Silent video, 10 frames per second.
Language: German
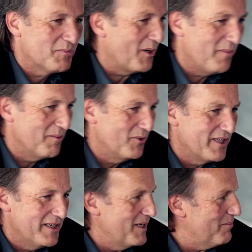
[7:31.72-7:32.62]
Das braucht man im
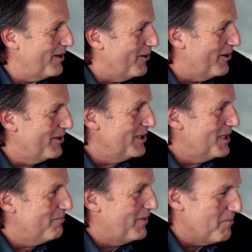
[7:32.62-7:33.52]
Unternehmen man auch.
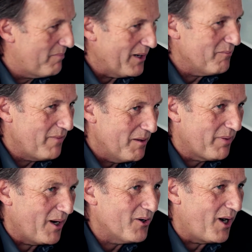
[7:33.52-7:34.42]
Beide, man, man, man
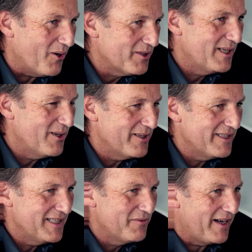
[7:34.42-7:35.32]
braucht auch die Leute,
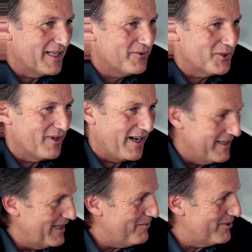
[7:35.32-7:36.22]
die die Verantwortung
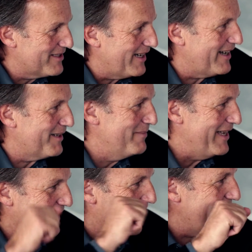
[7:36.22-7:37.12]
annehmen und die, sagen, die,
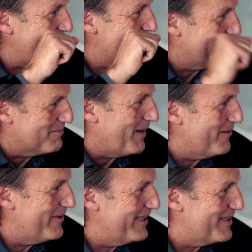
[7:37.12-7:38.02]
mir nach, das stabil,
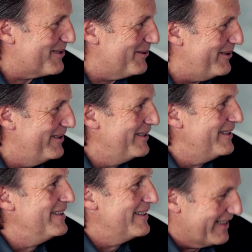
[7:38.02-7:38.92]
machen wir jetzt die stabil, so.
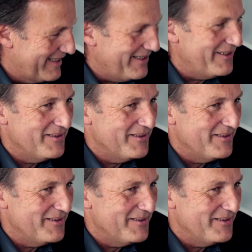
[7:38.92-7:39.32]
Die bringen ja.